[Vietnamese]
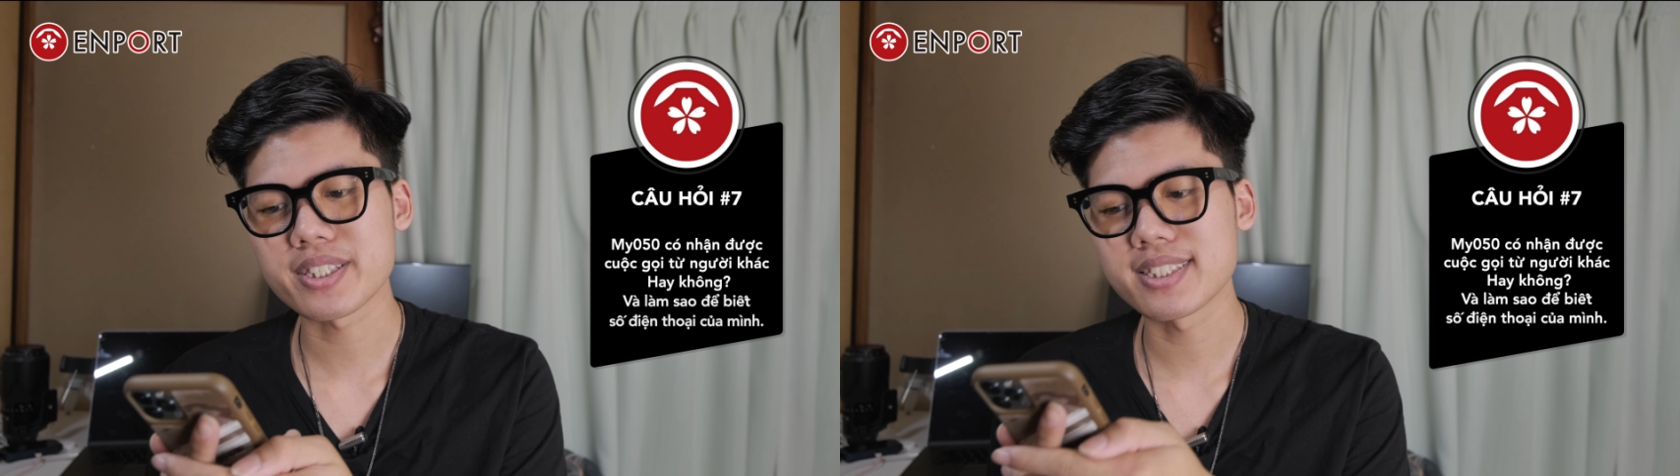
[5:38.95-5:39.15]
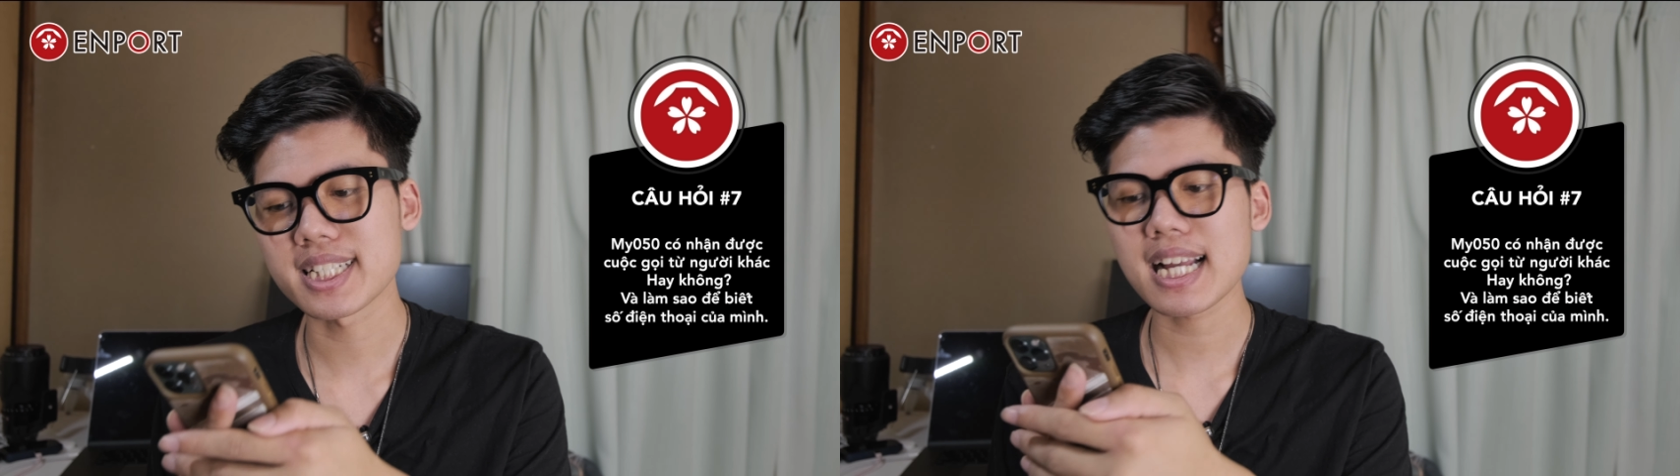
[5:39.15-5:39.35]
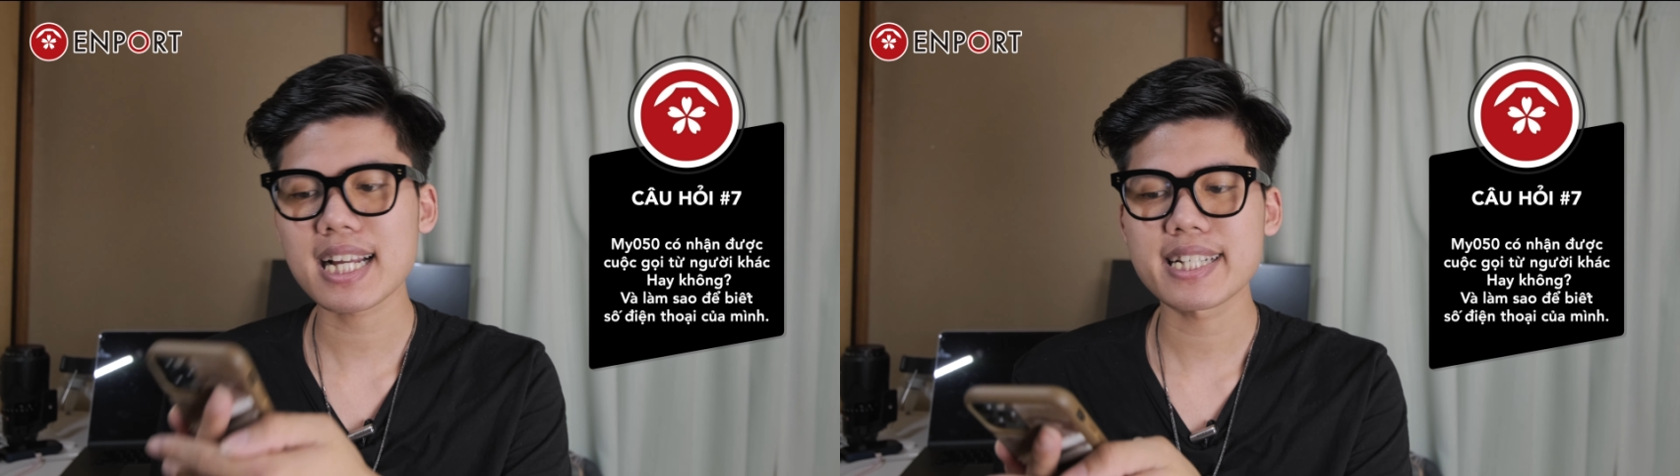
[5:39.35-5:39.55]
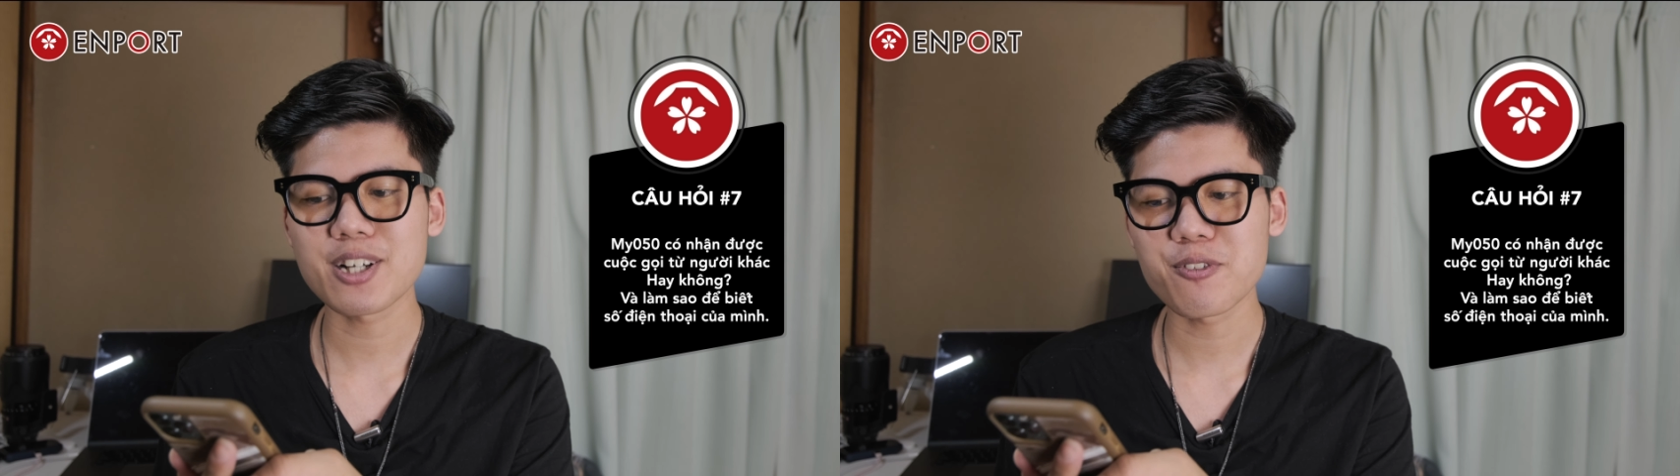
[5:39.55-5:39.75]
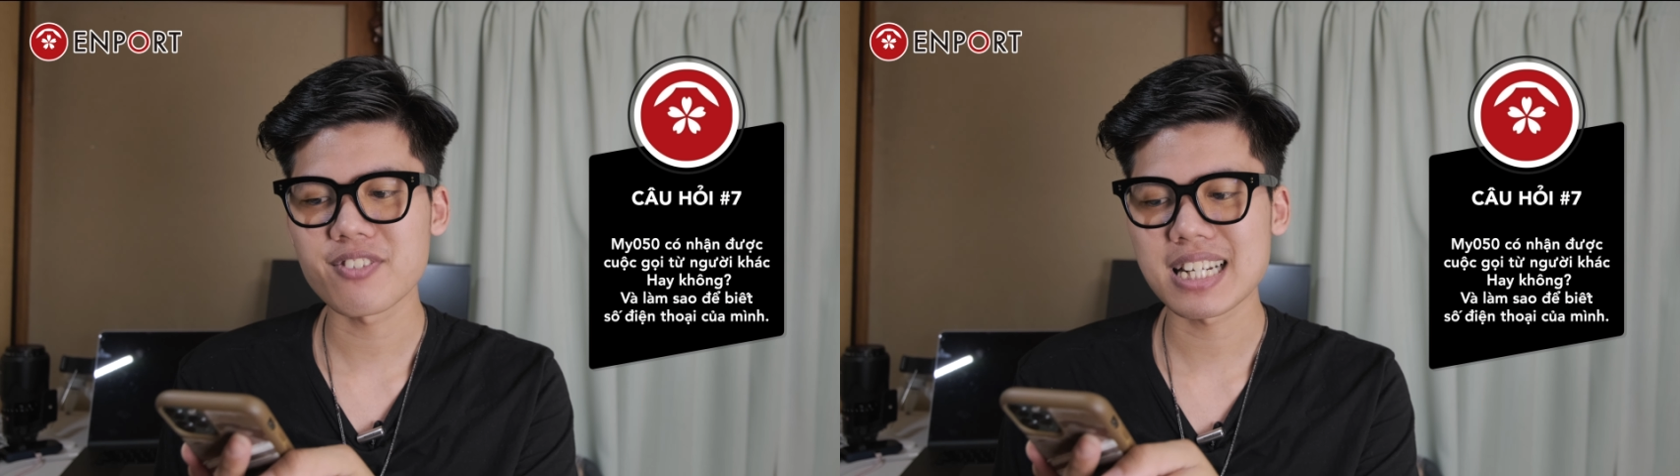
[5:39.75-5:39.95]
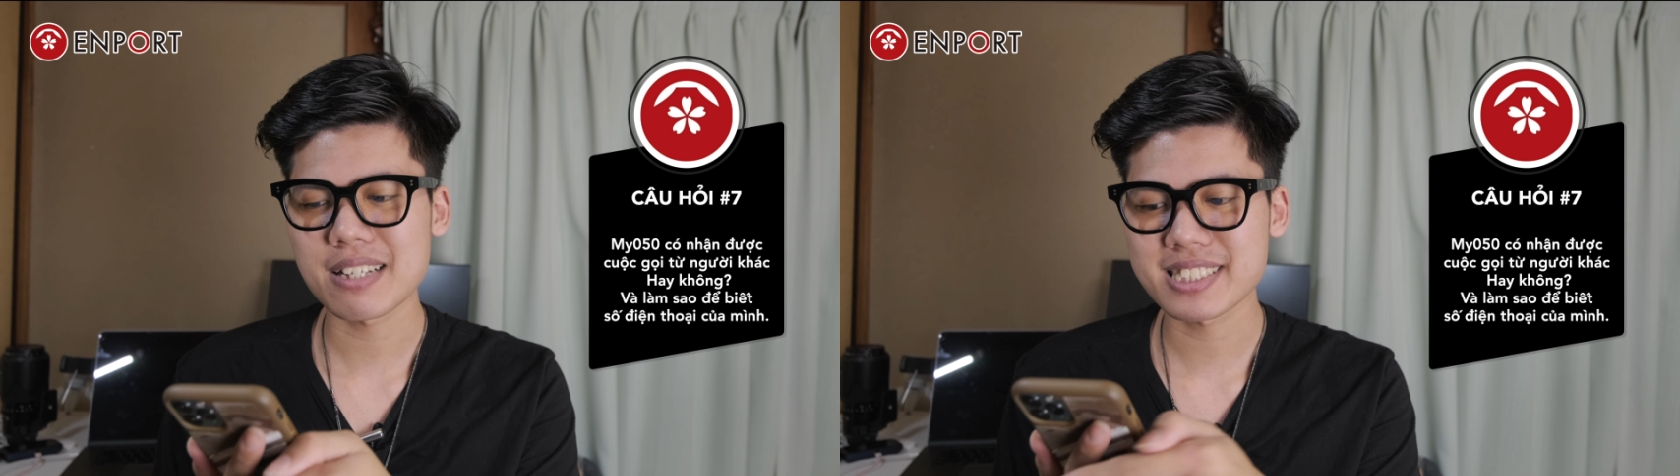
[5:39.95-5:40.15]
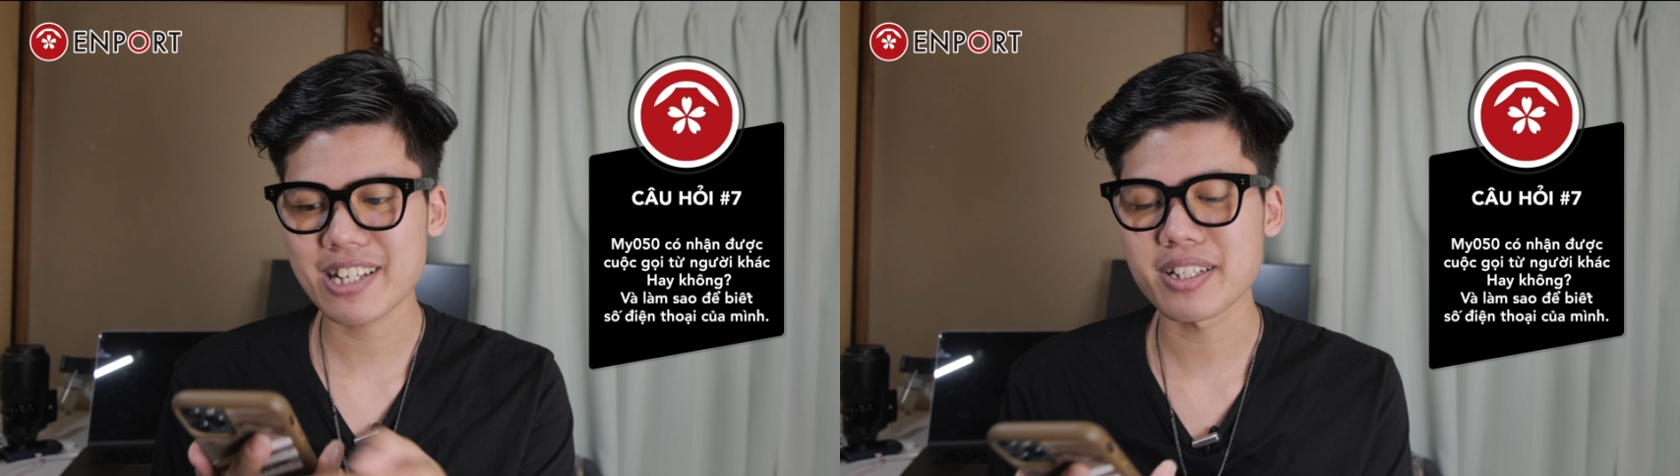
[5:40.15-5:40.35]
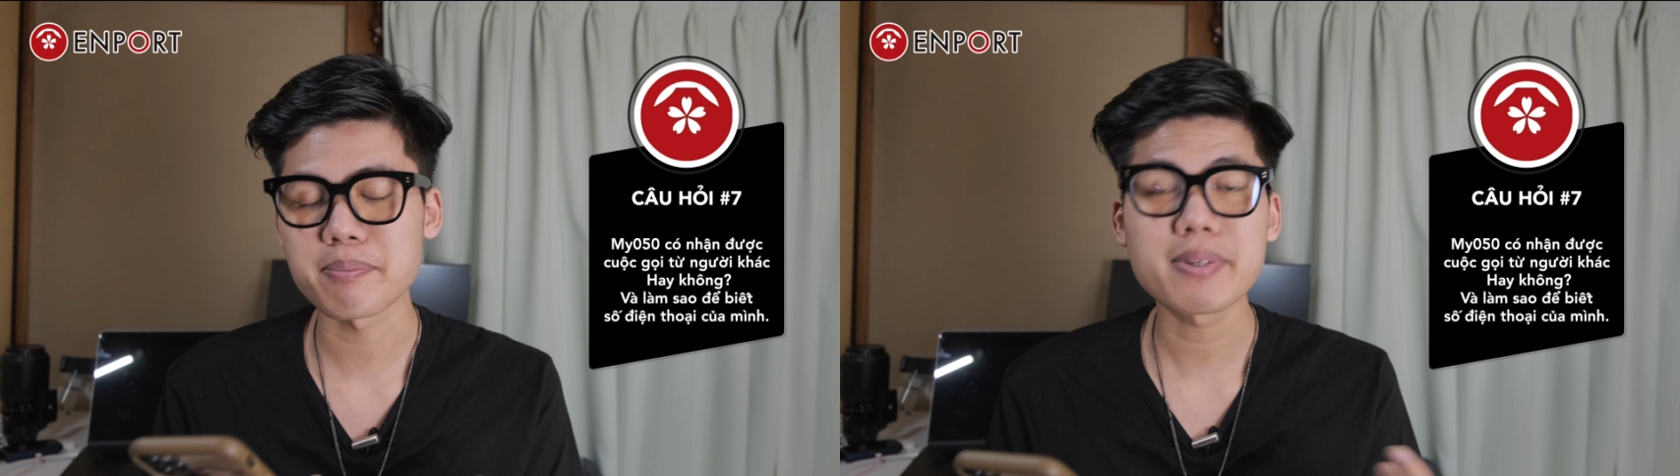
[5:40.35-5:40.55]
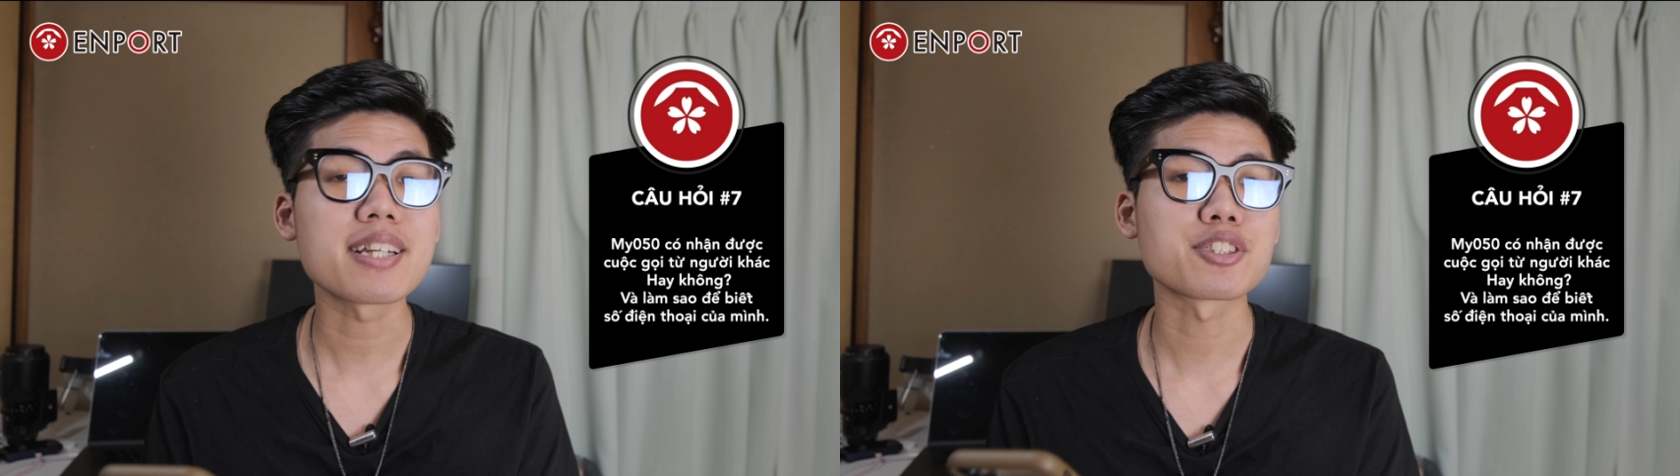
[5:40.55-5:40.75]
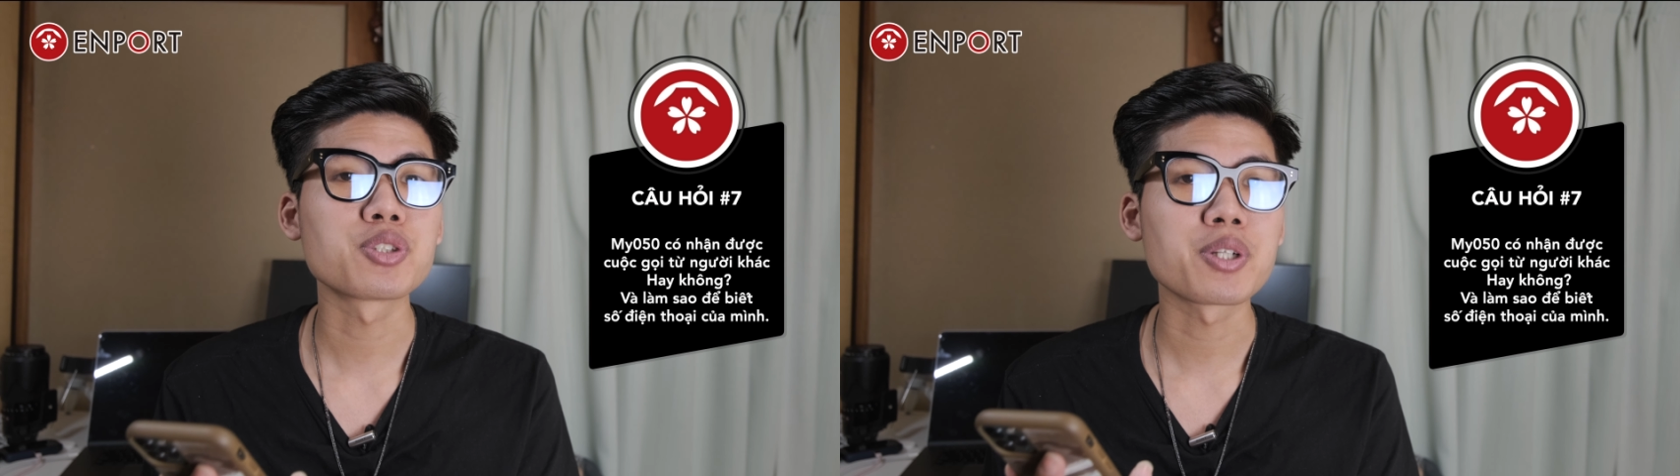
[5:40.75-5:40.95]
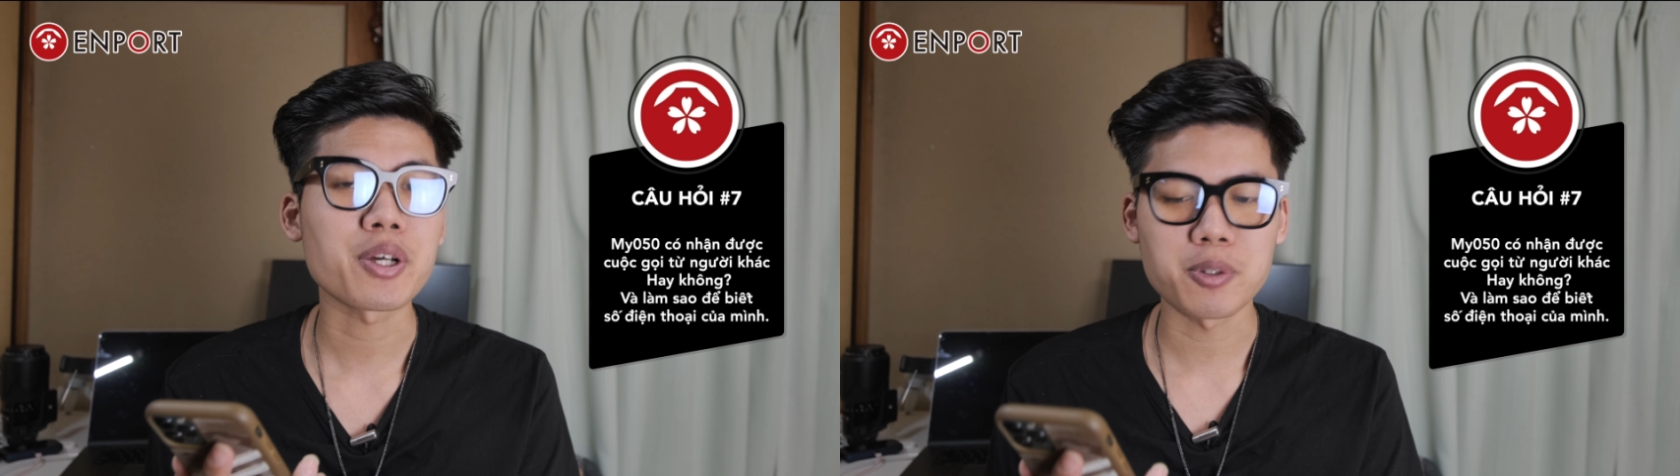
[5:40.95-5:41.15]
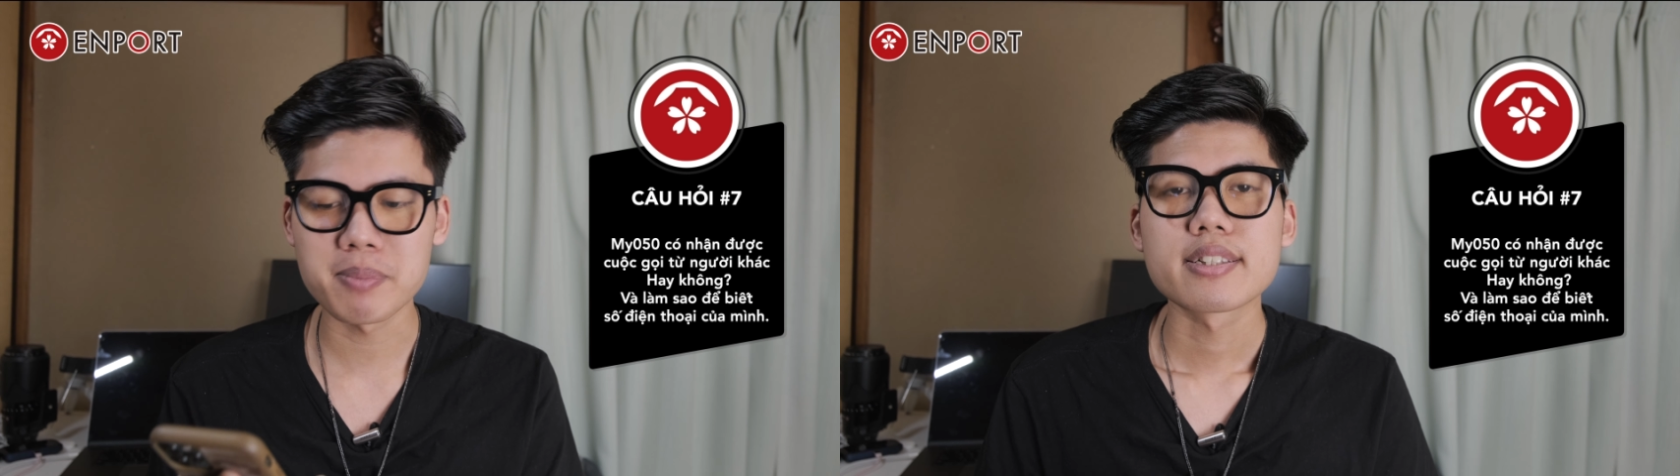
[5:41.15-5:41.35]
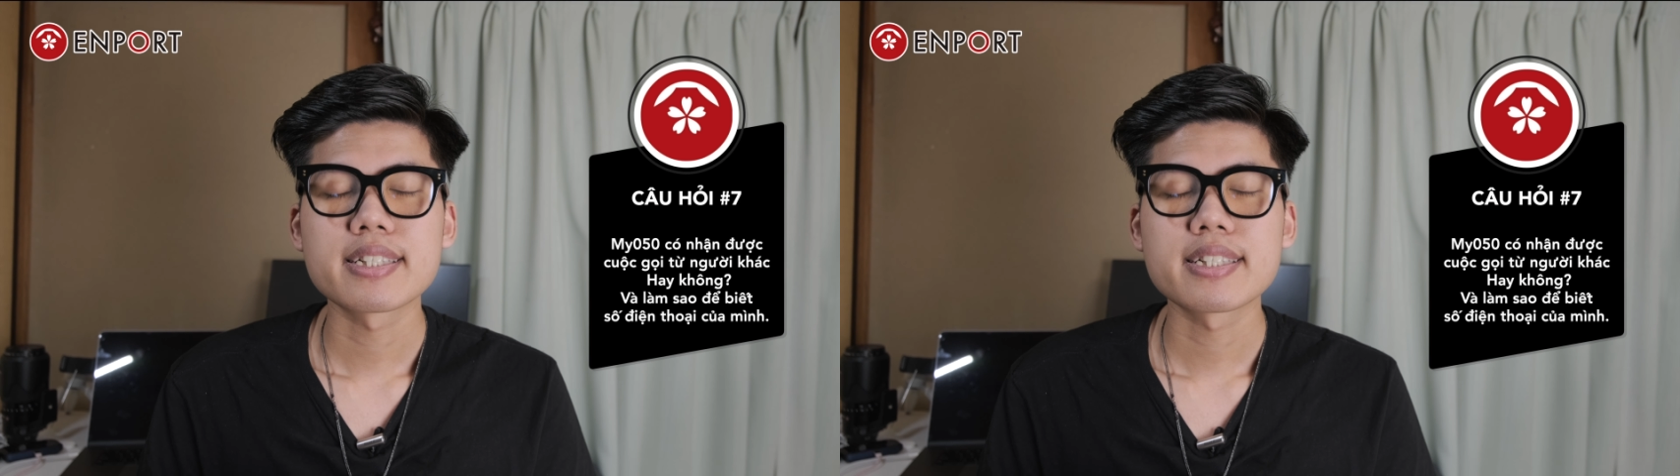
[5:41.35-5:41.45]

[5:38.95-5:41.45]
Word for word: từ người khác hay không và làm sao để biết được số điện thoại của mình